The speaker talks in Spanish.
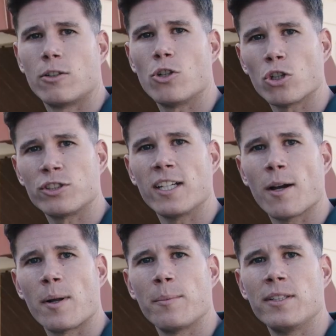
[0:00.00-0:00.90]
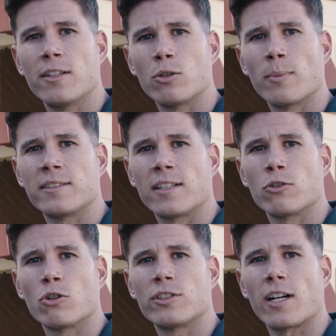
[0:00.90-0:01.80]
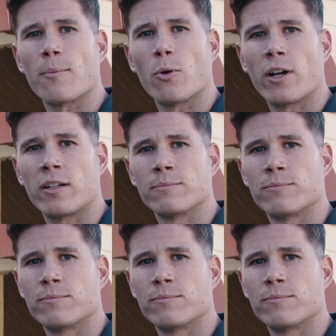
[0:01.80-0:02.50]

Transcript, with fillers: No sigas permitiendo el maltrato contra la mujer.